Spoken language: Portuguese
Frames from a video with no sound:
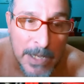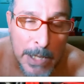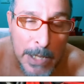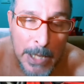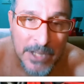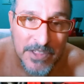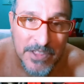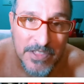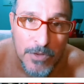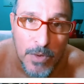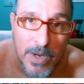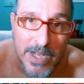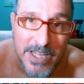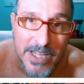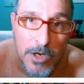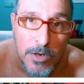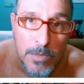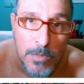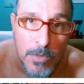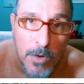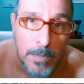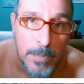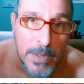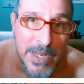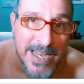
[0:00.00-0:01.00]
Não é nenhuma
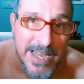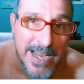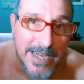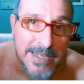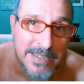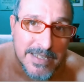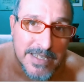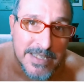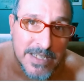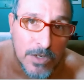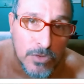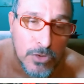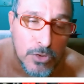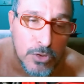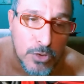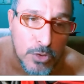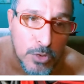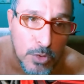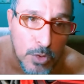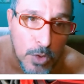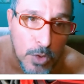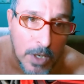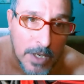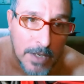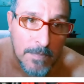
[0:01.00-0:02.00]
obrigação
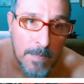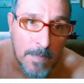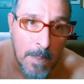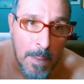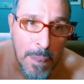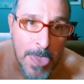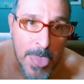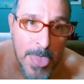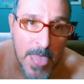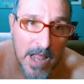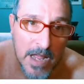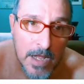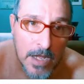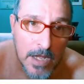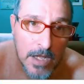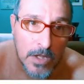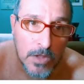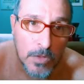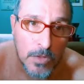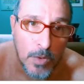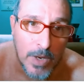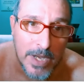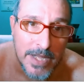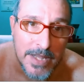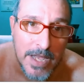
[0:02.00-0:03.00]
sua,
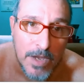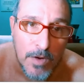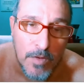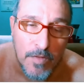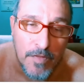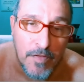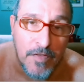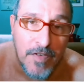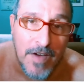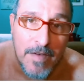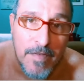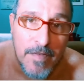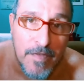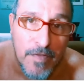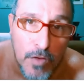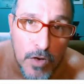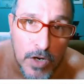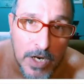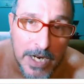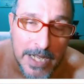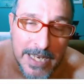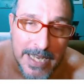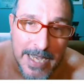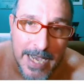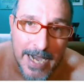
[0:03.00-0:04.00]
não é nenhum favor,
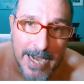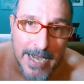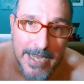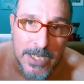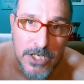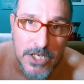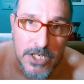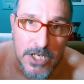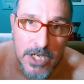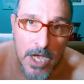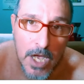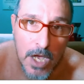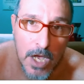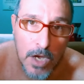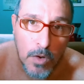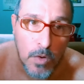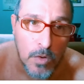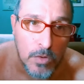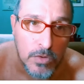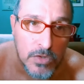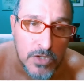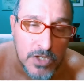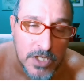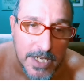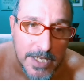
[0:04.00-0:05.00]
aliás,
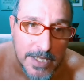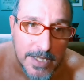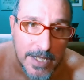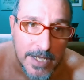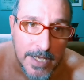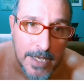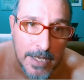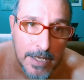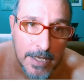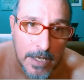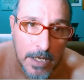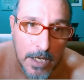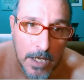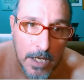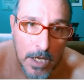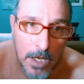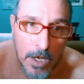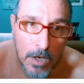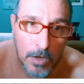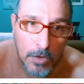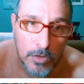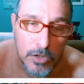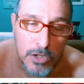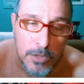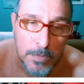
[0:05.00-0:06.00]
conceder
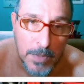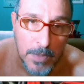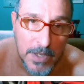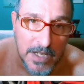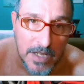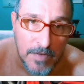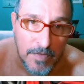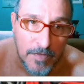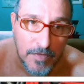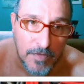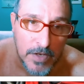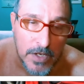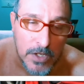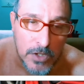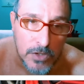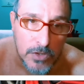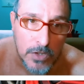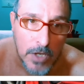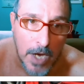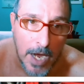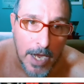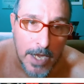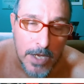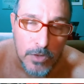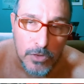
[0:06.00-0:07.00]
os benefícios.
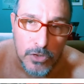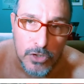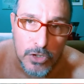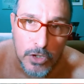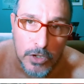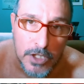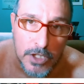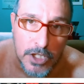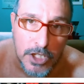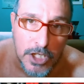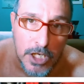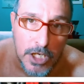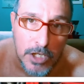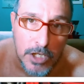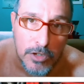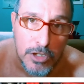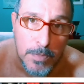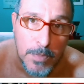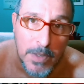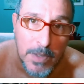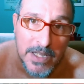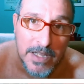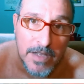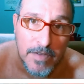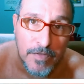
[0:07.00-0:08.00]
Aí o senhor tira os
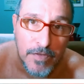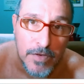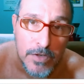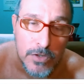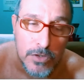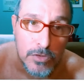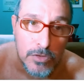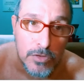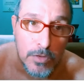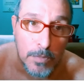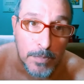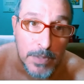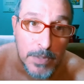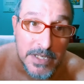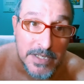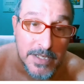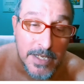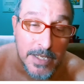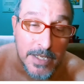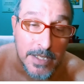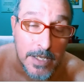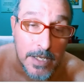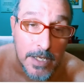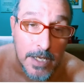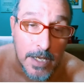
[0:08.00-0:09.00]
benefícios do
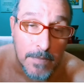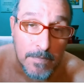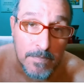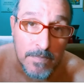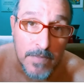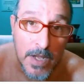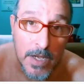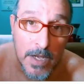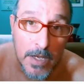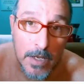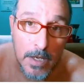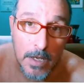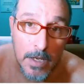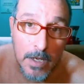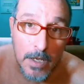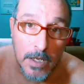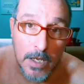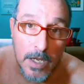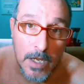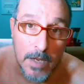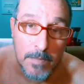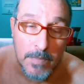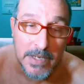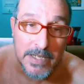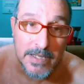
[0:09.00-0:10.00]
PCD e
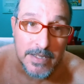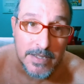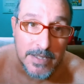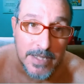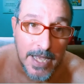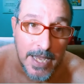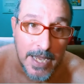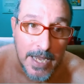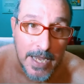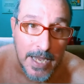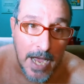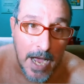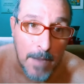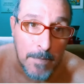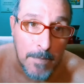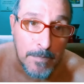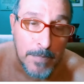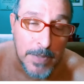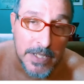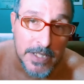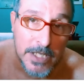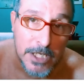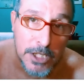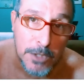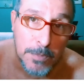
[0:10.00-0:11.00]
mantém
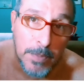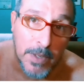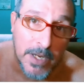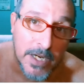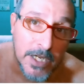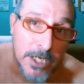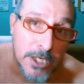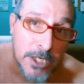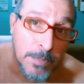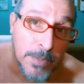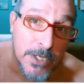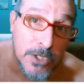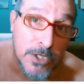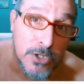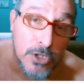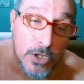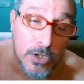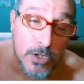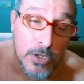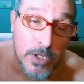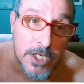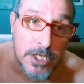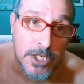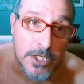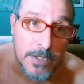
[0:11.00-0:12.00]
apenas para as
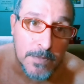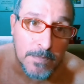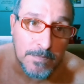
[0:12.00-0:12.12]
pessoas